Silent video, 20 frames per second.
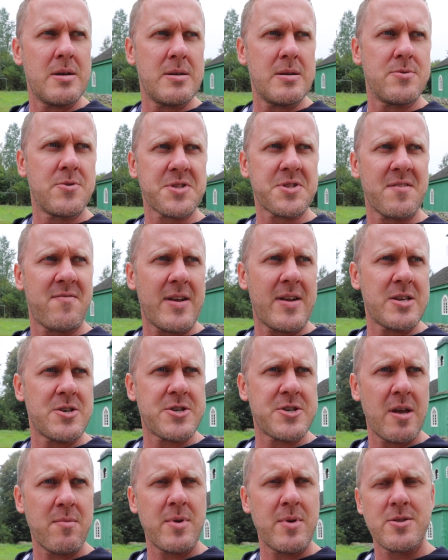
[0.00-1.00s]
dostawali
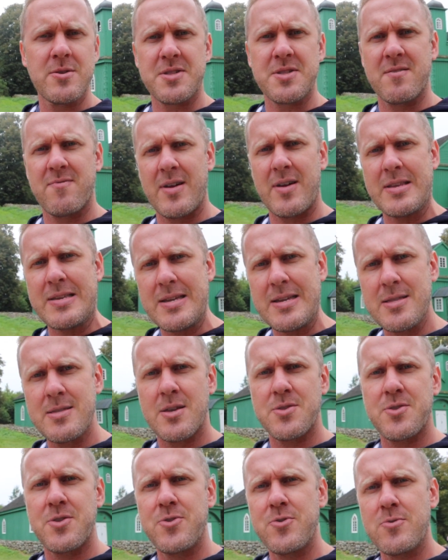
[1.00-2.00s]
ziemię, dostawali
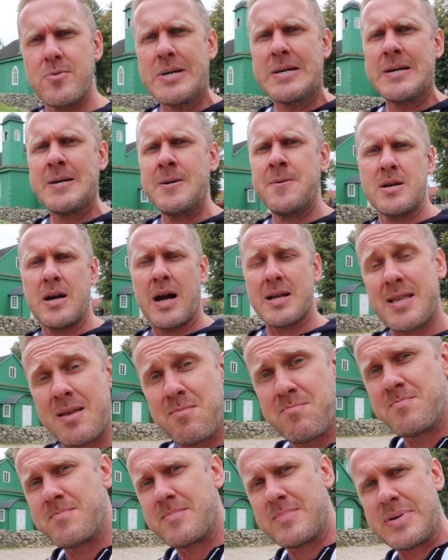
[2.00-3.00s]
inne tytuły, a
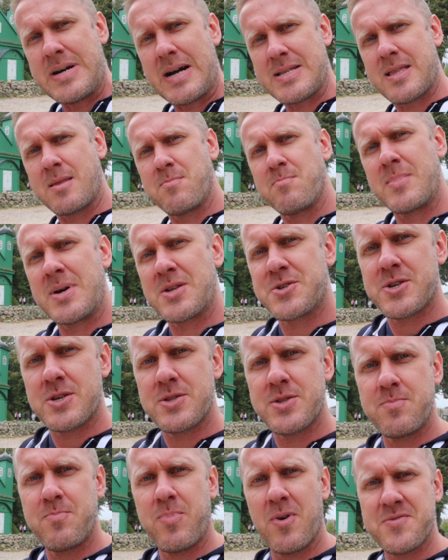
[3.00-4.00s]
ten, a ten meczet
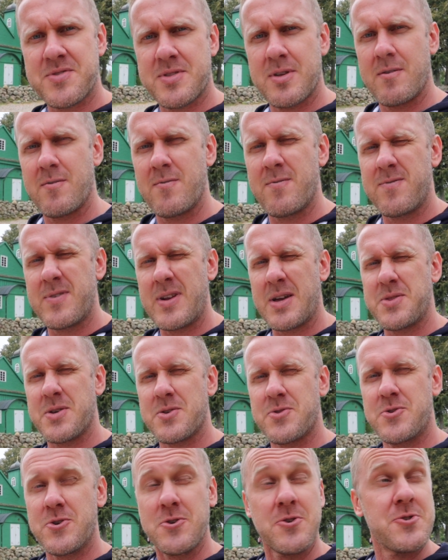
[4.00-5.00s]
powstał w latach
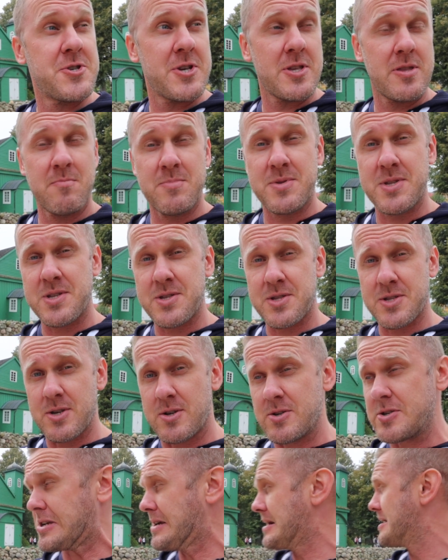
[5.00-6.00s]
1700
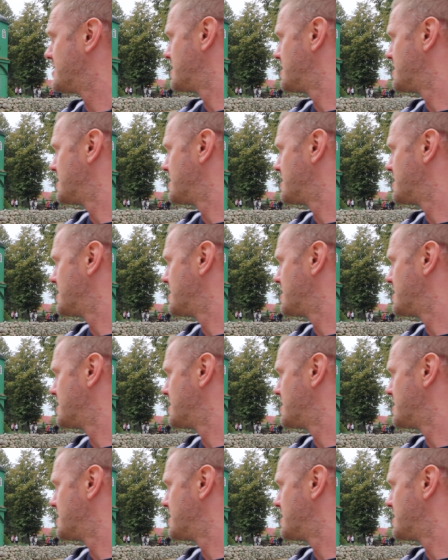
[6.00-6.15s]
coś